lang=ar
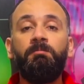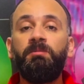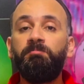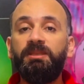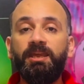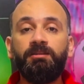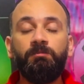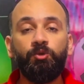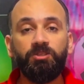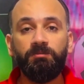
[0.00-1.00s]
من بدايه
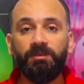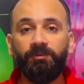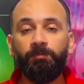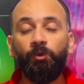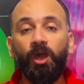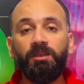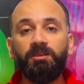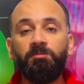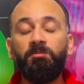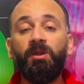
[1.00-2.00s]
الموسم ليفربول
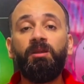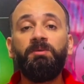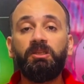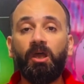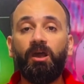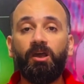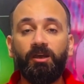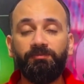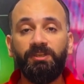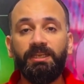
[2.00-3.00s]
اكتر من مره
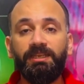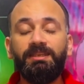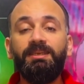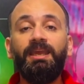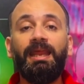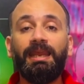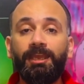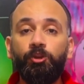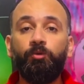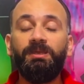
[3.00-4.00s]
بيتاخر في النتيجه
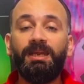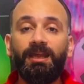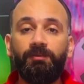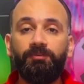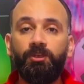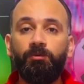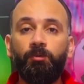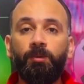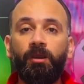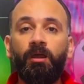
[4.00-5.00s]
لكنه بيرجع في
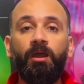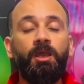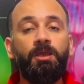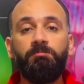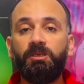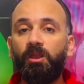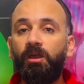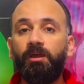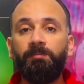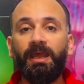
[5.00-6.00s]
المباراه
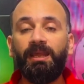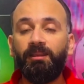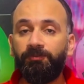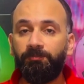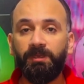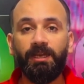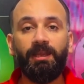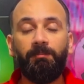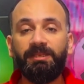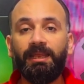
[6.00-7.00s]
بيتاخر بهدف
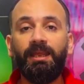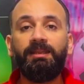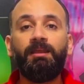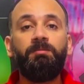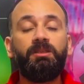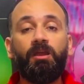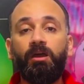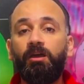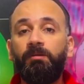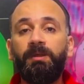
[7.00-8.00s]
بيرجع بثلاثه
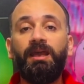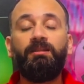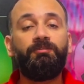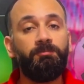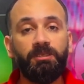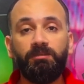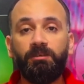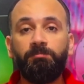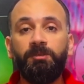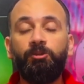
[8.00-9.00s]
بيتاخر بهدف
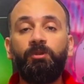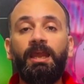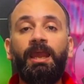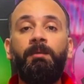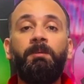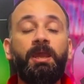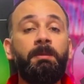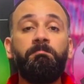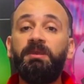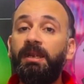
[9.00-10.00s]
بيطرب منه لاعب
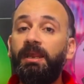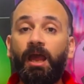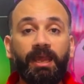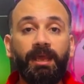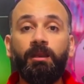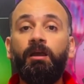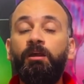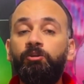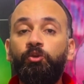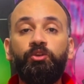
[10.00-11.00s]
بيرجع خارج
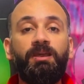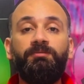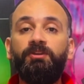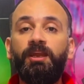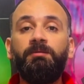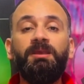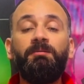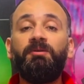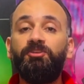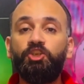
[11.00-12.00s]
ارضه قدام فرقه كبيره
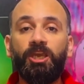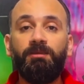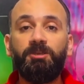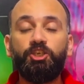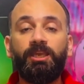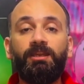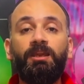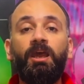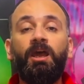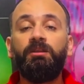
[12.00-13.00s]
مفيش اي مشاكل
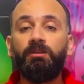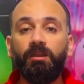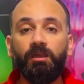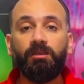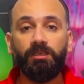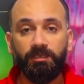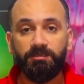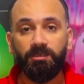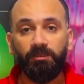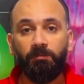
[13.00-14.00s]
تلقي
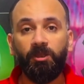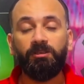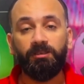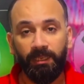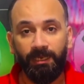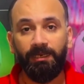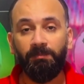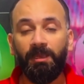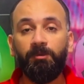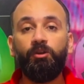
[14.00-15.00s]
الصدمات اللي
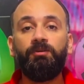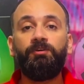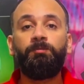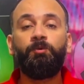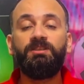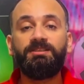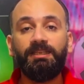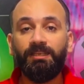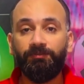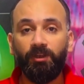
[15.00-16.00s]
بيعمله ليفربول
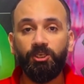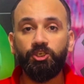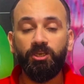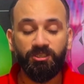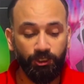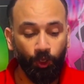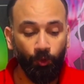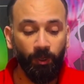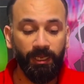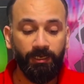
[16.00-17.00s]
السنه دي في رايي الشخصي
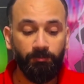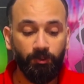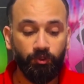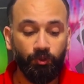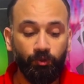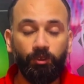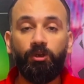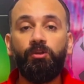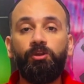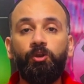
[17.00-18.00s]
هو اللي بيقصده
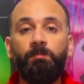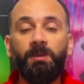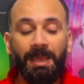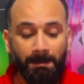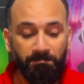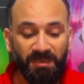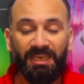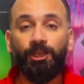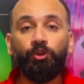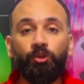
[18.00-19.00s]
يورجن كلوب
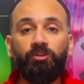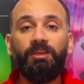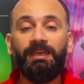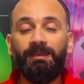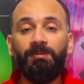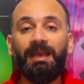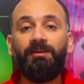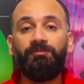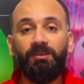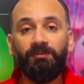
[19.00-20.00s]
بالنضج اللي
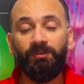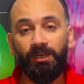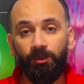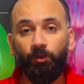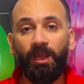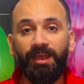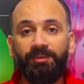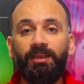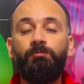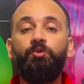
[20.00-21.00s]
بيلعب فيه فريقه
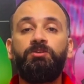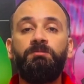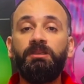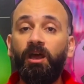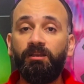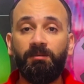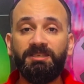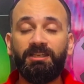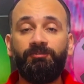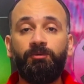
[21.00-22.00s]
هذا الموسم النهارده
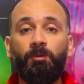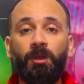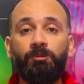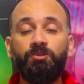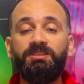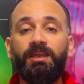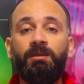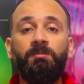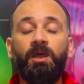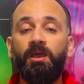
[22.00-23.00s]
مثلا في مباراه
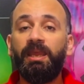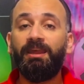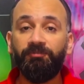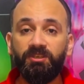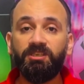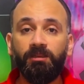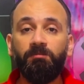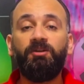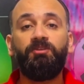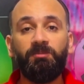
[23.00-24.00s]
وستهام كان في
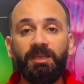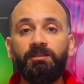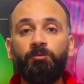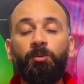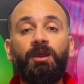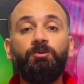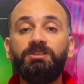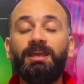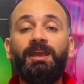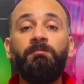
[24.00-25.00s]
صدمه في بدايه المباراه
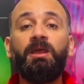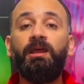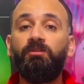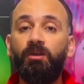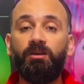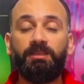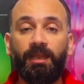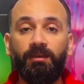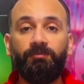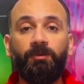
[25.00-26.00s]
وستهام كان ضاغط
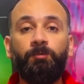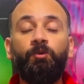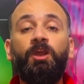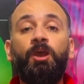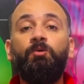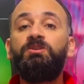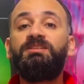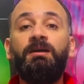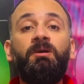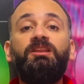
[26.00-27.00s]
على ليفربول
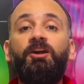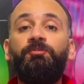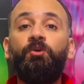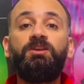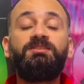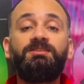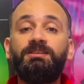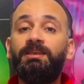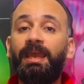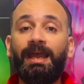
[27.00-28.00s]
وستهام اضاع فرص
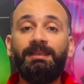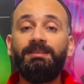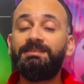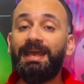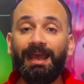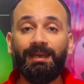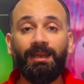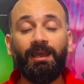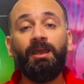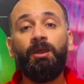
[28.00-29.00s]
يعني
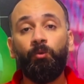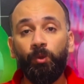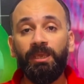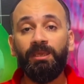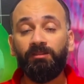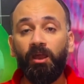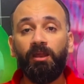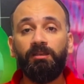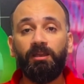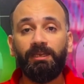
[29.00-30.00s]
سهله
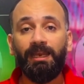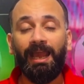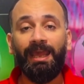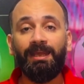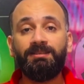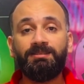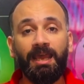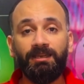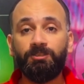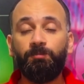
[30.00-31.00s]
وتالق الحارس
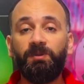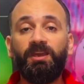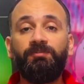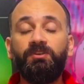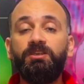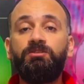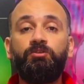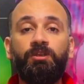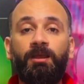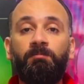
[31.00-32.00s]
اليسون بيكر في الزود عن